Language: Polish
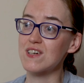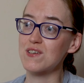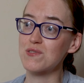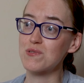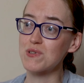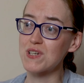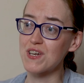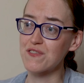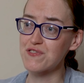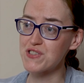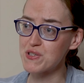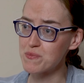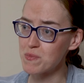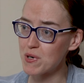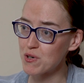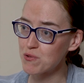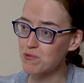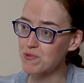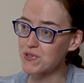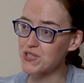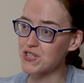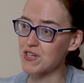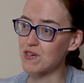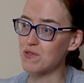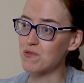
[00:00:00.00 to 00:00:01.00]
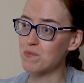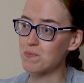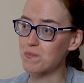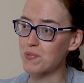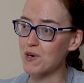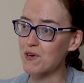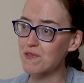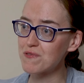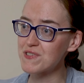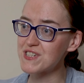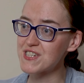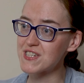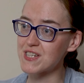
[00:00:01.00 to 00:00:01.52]
które wzmogły się
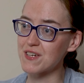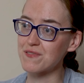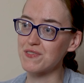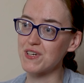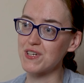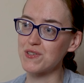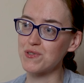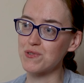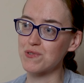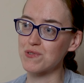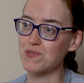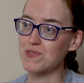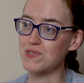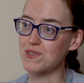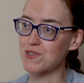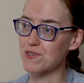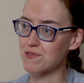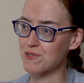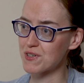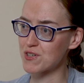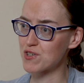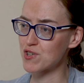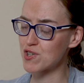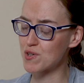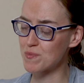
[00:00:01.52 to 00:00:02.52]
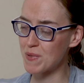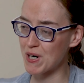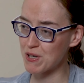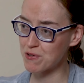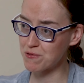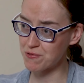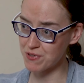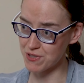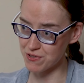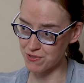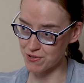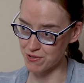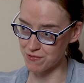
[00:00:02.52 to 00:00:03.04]
po wystawieniu nowego
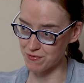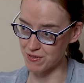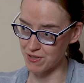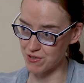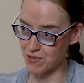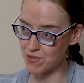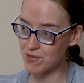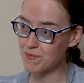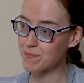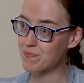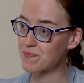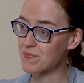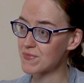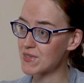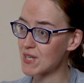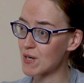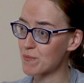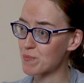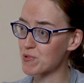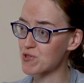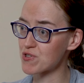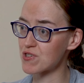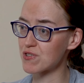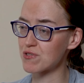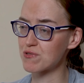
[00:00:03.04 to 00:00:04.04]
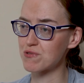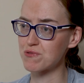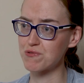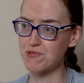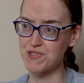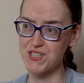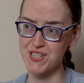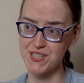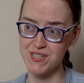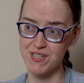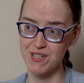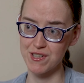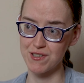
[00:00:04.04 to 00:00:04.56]
gmachu frontowego na początku
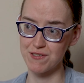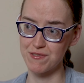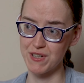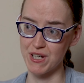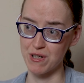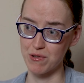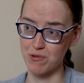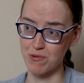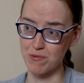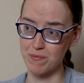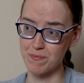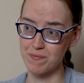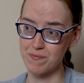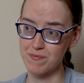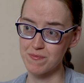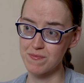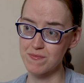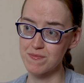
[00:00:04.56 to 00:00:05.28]
XX wieku,